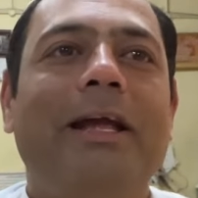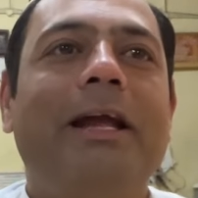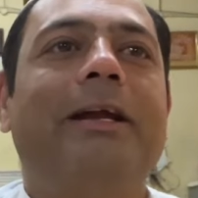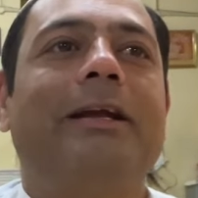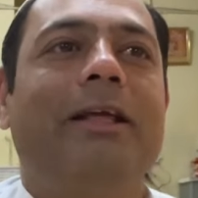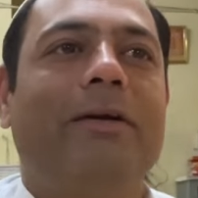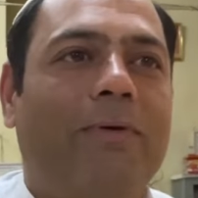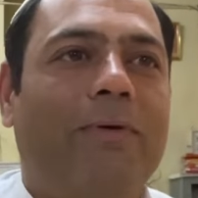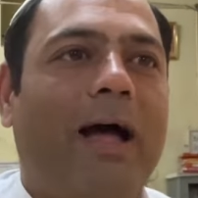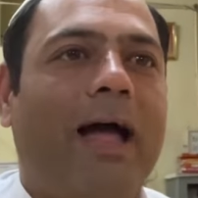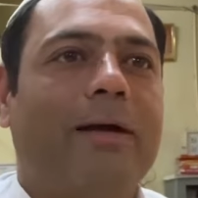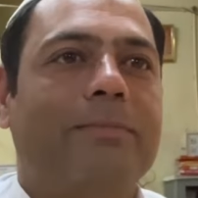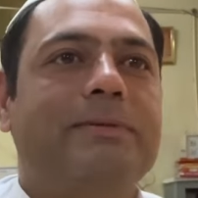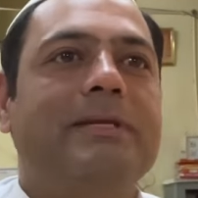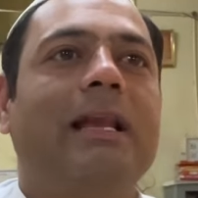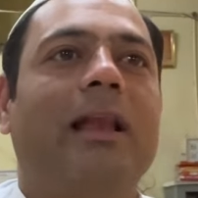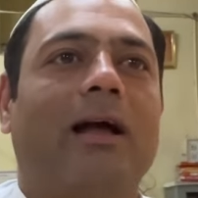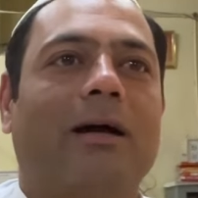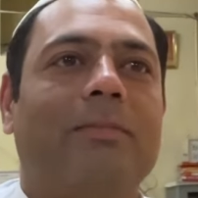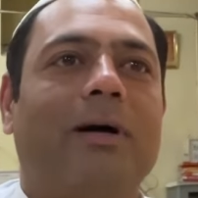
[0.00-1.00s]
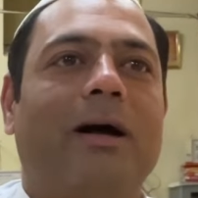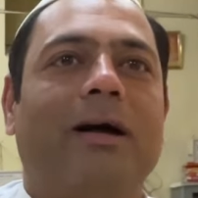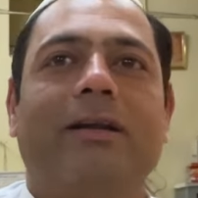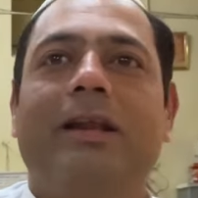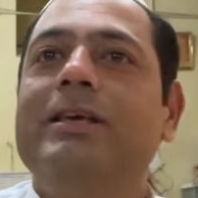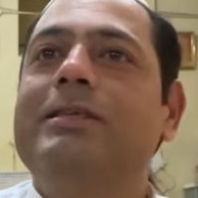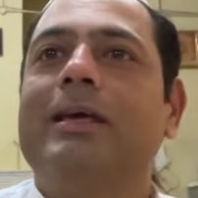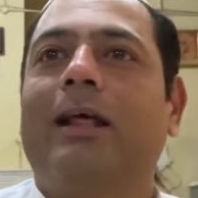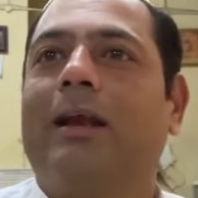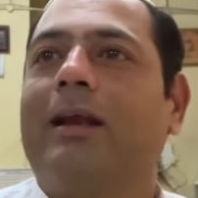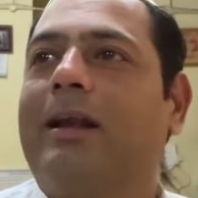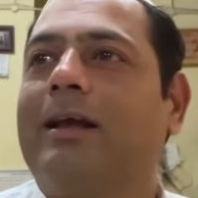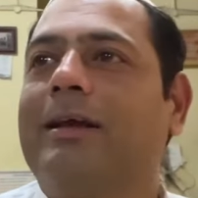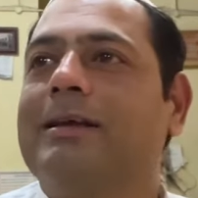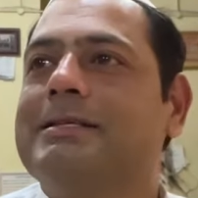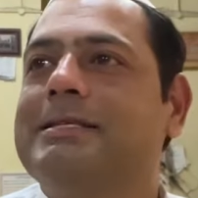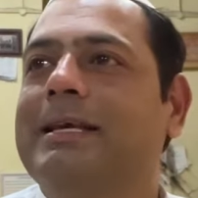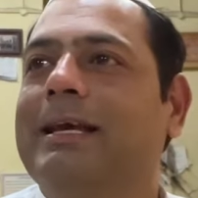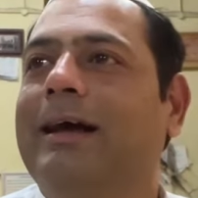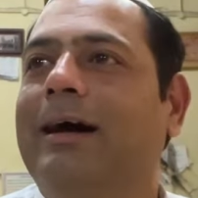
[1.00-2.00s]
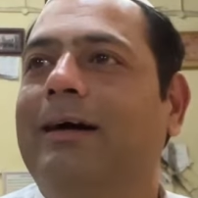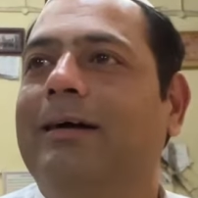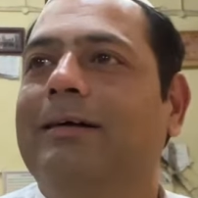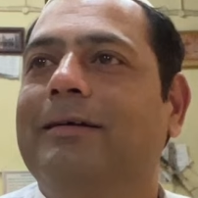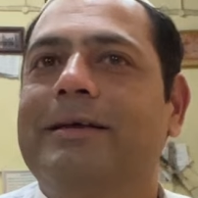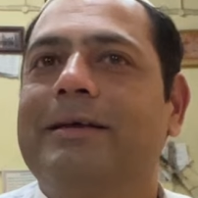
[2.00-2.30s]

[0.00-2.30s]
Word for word: 85 से लगभग नहीं चल रहा किसी का